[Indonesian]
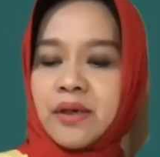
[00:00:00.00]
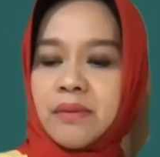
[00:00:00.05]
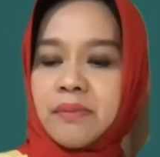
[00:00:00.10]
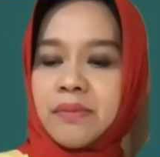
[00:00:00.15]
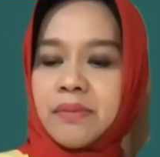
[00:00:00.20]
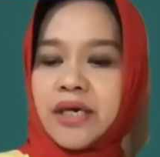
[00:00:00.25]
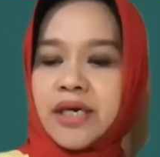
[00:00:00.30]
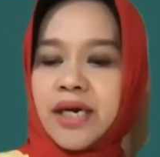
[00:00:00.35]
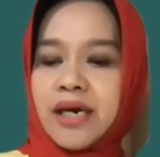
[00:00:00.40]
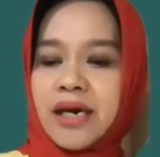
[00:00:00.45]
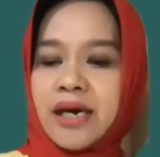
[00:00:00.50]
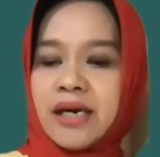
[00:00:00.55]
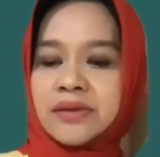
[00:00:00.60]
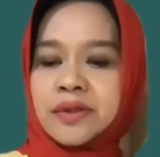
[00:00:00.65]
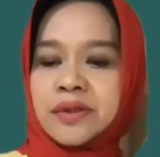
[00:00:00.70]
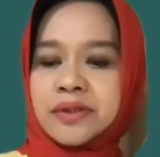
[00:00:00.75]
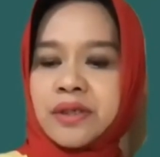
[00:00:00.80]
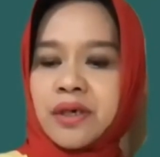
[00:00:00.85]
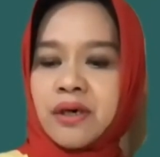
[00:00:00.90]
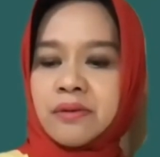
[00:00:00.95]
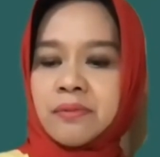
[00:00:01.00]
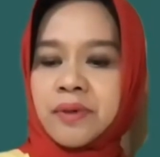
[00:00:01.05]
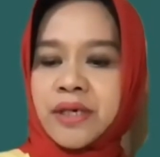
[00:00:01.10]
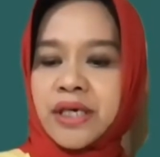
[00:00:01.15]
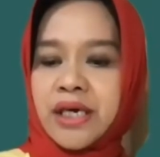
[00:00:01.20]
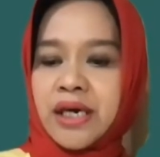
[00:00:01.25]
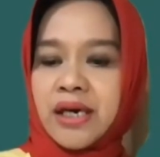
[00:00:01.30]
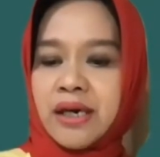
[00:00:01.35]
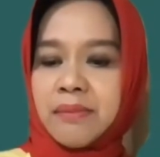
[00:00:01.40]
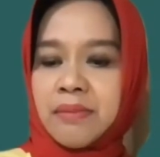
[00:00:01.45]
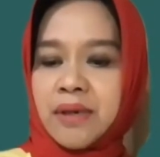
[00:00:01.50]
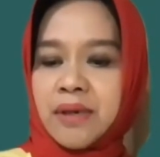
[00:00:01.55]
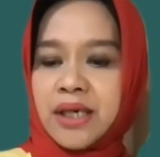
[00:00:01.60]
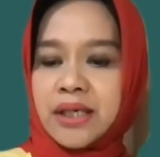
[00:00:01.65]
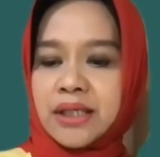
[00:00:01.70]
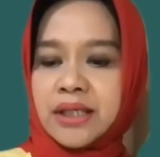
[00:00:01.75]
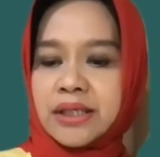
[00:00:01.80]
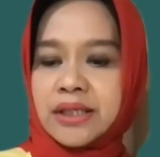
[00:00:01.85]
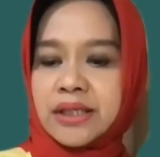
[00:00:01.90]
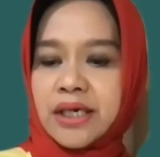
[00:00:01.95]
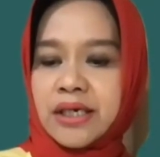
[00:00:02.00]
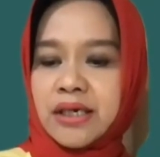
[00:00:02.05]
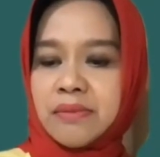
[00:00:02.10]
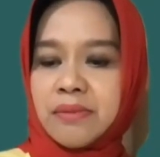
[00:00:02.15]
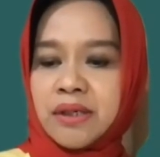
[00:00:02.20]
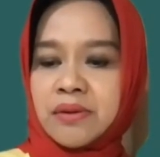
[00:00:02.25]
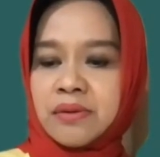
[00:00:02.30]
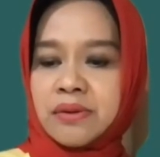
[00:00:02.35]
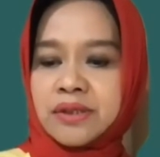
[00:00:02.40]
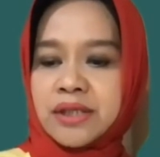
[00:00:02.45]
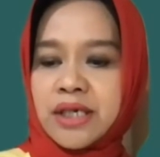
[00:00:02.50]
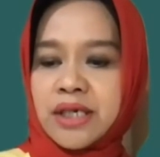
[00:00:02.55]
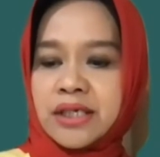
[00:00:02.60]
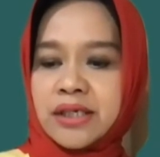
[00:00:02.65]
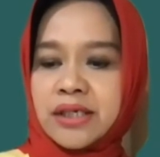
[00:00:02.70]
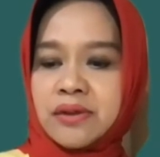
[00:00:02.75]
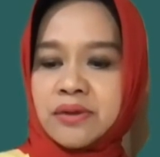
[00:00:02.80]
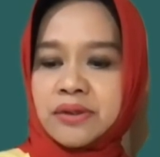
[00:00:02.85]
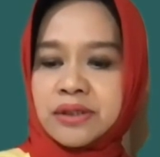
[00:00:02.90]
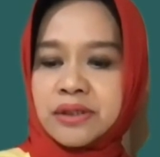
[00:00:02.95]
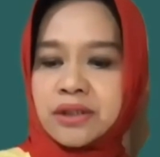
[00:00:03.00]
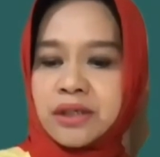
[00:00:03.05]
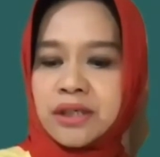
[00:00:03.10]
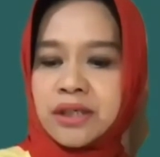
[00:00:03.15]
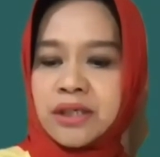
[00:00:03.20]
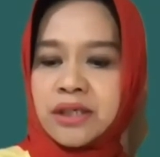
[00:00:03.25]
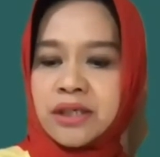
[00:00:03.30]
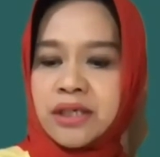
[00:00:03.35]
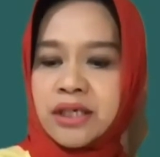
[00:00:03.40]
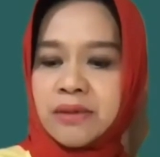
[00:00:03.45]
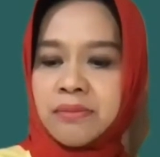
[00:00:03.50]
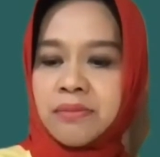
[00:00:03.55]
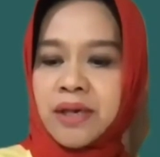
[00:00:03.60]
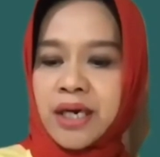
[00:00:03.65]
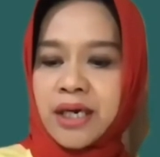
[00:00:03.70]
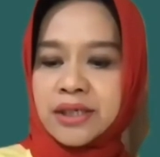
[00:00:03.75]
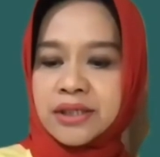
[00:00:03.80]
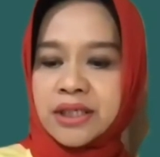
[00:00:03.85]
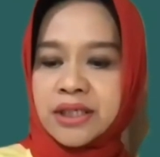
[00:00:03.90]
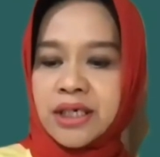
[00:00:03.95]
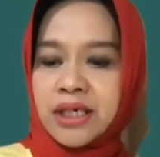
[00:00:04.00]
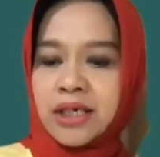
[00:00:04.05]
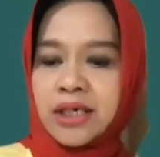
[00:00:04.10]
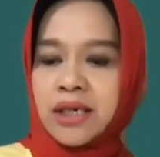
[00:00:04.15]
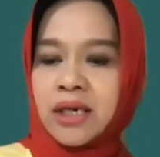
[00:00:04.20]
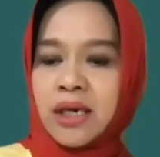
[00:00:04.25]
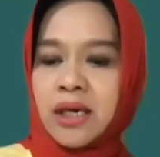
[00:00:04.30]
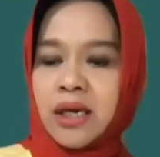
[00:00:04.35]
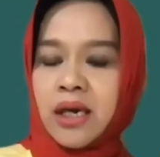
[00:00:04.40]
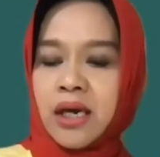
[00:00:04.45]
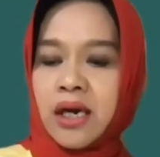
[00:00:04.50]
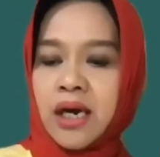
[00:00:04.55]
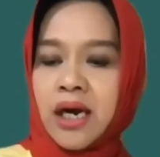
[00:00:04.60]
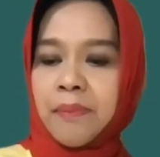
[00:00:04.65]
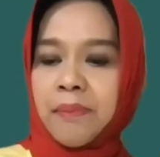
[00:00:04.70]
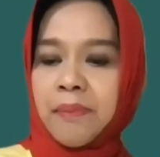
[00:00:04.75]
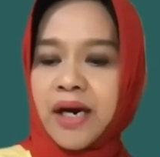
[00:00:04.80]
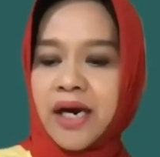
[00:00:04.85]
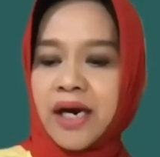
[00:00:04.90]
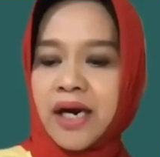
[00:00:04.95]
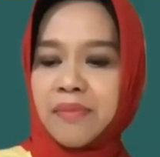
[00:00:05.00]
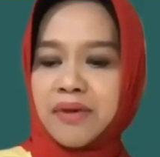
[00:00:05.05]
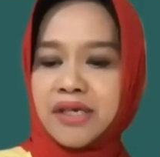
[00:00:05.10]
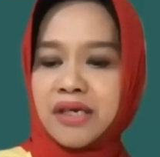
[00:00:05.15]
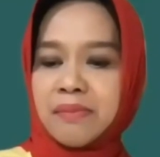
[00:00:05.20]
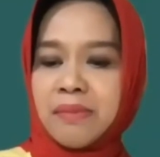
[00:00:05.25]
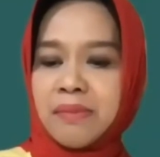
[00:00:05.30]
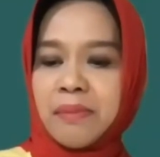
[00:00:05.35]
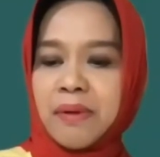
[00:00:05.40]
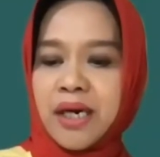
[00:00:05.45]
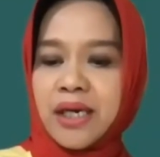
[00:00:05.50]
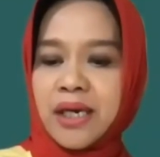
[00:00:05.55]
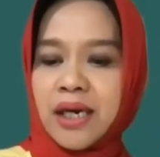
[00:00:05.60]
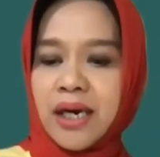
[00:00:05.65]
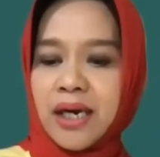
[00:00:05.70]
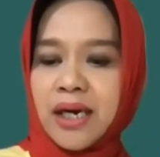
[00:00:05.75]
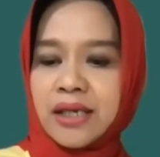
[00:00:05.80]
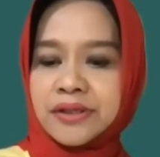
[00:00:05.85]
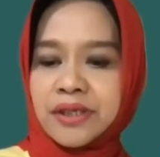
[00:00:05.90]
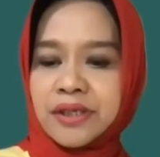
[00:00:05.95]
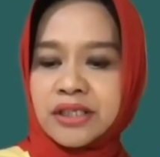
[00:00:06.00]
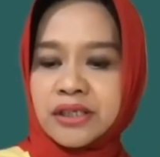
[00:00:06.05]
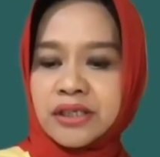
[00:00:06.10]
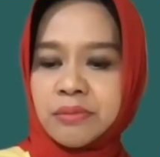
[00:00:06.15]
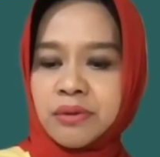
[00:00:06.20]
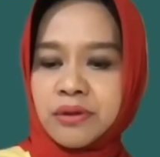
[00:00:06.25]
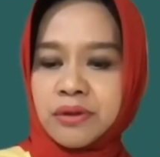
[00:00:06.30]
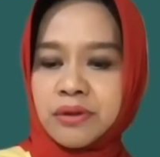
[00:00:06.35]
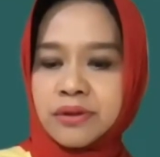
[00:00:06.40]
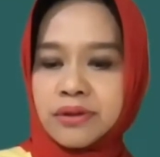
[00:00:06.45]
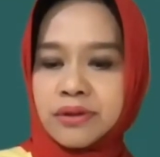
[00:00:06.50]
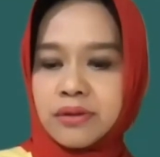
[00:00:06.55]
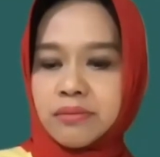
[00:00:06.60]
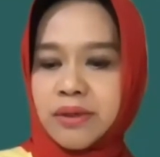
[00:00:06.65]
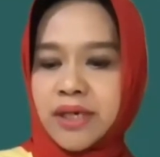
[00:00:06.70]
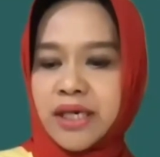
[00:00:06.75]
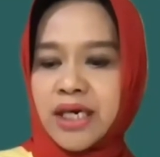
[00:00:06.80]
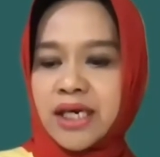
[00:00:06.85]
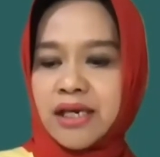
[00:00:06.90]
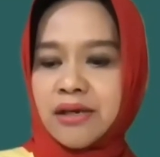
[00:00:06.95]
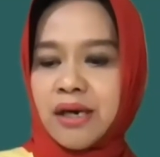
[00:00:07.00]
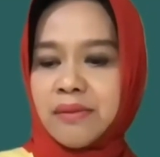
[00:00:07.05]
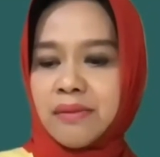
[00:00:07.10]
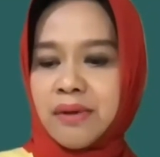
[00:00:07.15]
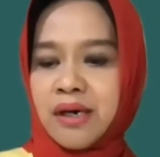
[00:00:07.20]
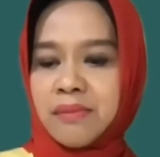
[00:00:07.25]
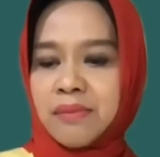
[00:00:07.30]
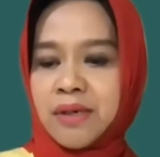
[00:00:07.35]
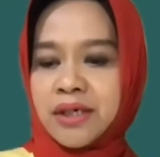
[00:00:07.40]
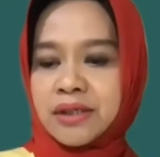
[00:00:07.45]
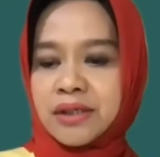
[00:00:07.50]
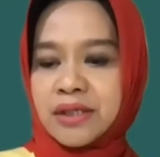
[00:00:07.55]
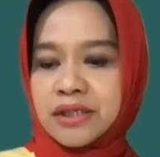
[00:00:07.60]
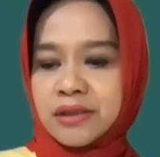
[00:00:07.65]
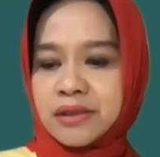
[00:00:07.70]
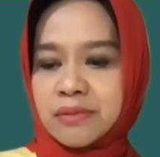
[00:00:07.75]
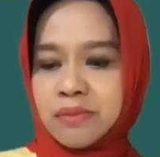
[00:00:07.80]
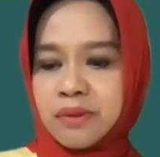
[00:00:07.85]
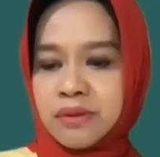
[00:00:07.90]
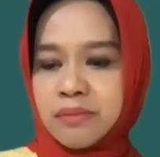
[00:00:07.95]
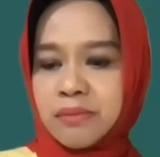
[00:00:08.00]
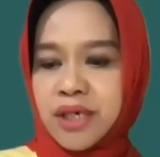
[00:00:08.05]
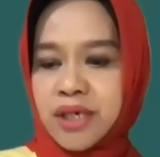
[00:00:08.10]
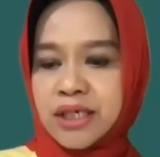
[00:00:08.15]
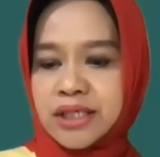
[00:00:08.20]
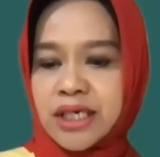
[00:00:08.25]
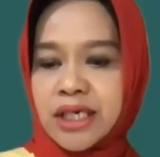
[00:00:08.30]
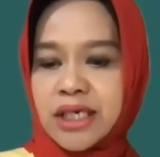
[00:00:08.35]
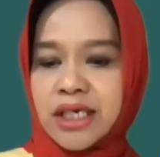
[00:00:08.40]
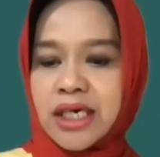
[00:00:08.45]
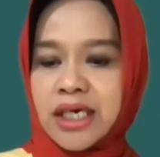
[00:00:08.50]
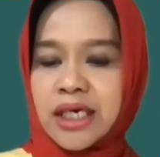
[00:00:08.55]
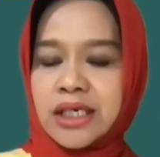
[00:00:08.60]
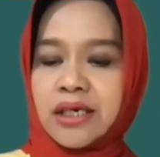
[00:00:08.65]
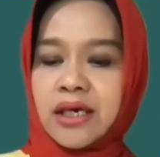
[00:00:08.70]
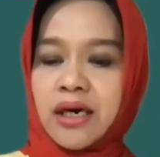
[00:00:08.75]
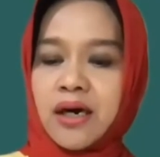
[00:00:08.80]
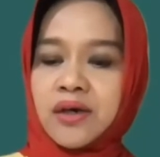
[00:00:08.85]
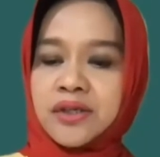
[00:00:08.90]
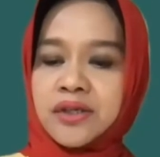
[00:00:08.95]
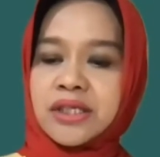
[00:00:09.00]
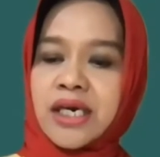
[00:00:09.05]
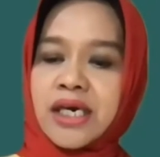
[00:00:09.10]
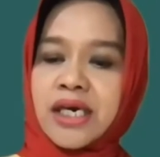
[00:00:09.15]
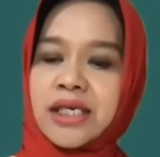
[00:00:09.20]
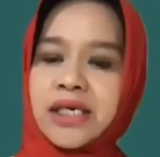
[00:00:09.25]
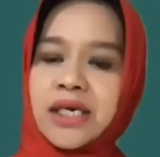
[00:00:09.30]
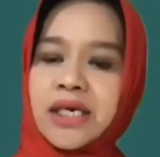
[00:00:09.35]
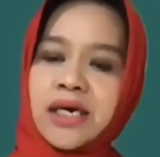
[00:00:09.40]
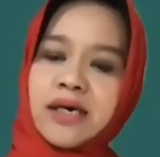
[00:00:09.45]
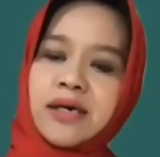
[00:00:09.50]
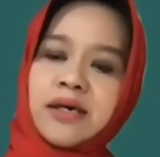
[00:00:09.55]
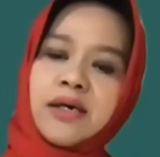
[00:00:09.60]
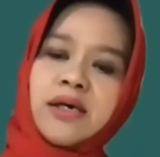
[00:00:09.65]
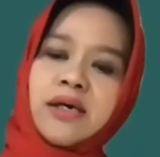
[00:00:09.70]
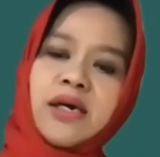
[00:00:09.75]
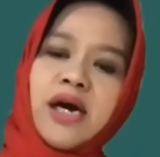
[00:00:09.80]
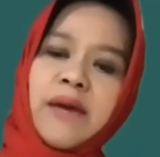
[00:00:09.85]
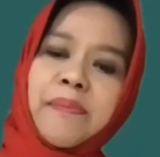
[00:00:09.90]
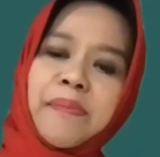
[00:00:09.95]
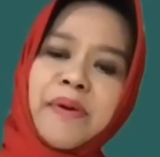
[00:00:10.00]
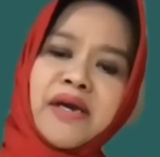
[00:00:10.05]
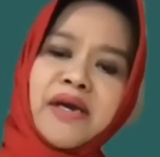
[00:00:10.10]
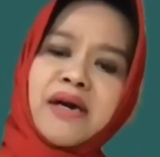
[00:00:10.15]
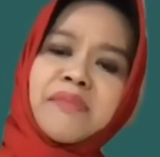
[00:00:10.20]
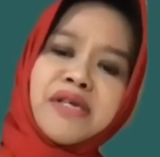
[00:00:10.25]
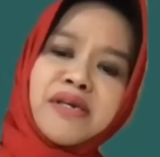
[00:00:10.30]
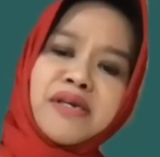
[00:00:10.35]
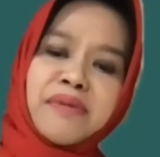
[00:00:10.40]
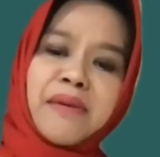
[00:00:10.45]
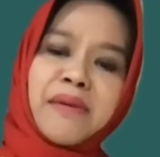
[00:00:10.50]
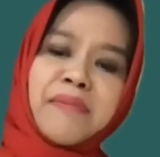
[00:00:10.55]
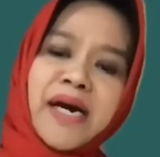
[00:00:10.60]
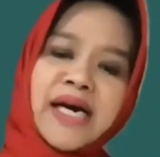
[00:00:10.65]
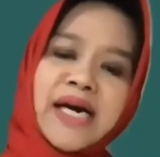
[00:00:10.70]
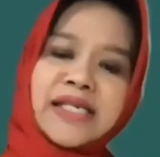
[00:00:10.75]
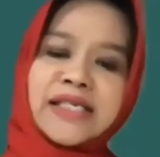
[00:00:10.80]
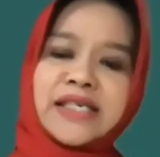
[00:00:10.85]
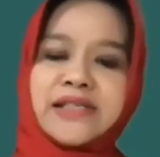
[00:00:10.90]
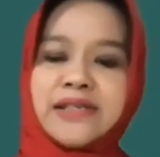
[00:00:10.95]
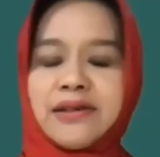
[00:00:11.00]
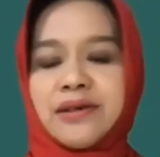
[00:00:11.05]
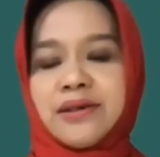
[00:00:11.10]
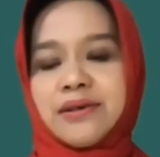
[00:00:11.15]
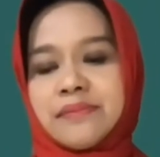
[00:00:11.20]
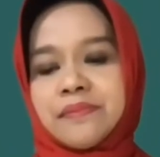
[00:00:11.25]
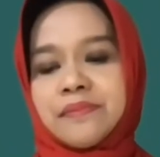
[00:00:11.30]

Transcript: pada kasus outbreak hama di tanaman hutan industri di Brazil, apakah menyebabkan hal tersebut? Padahal hama-hama tersebut berasal dari Australia. Apa yang menyebabkan gitu Pak?